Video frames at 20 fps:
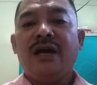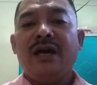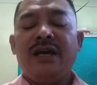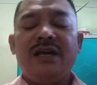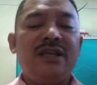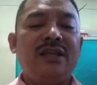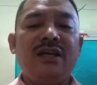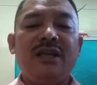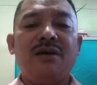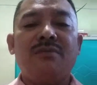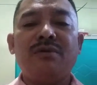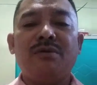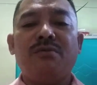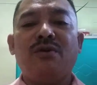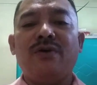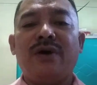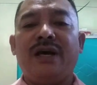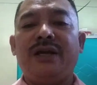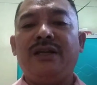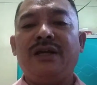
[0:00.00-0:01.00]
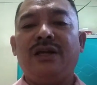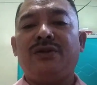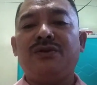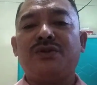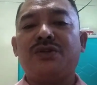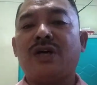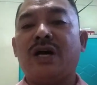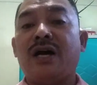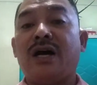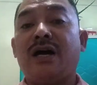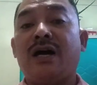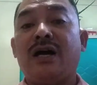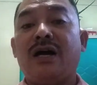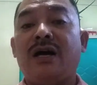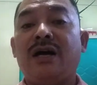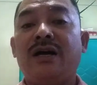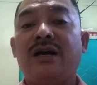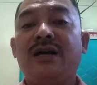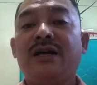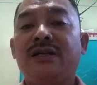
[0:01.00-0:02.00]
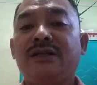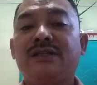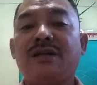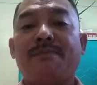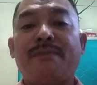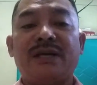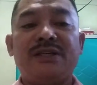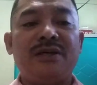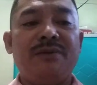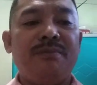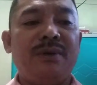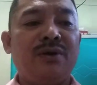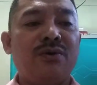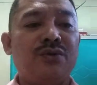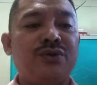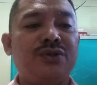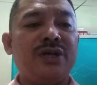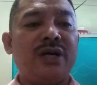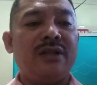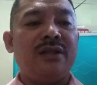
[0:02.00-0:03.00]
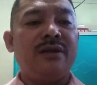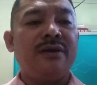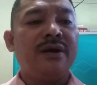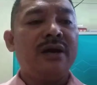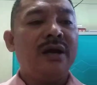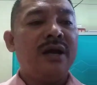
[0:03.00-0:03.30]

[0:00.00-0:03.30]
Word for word: hindi nabubuhay dito sa sa Pacific Ocean.